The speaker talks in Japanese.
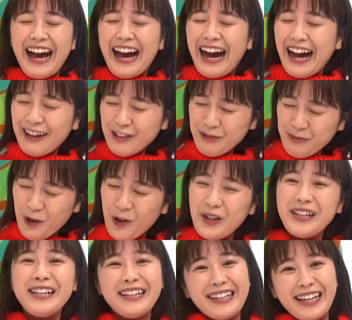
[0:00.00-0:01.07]
春も
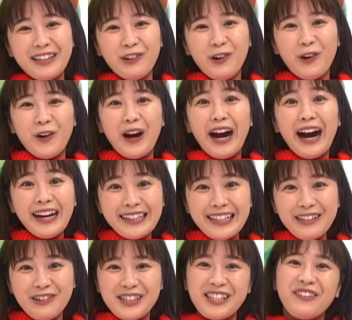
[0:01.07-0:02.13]
いいけど
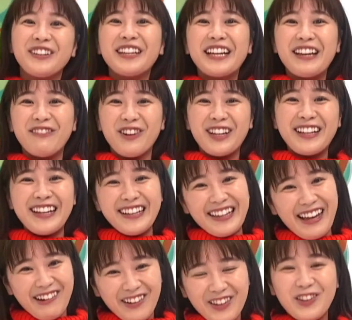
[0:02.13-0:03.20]
秋の茶畑も綺麗だ
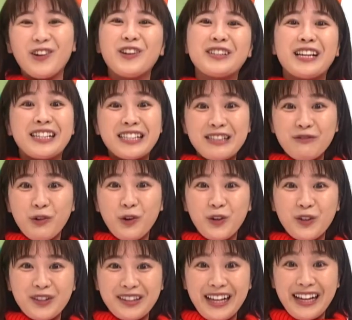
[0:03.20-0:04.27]
よと写真を
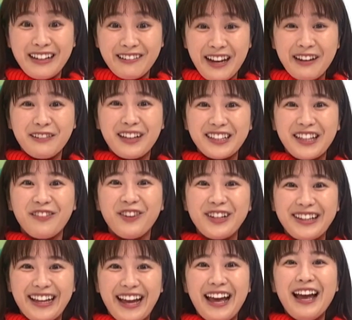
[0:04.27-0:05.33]
送ってくれる方も
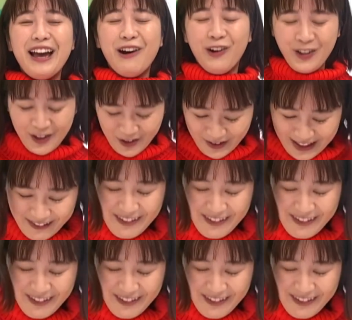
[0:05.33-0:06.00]
いて、本当に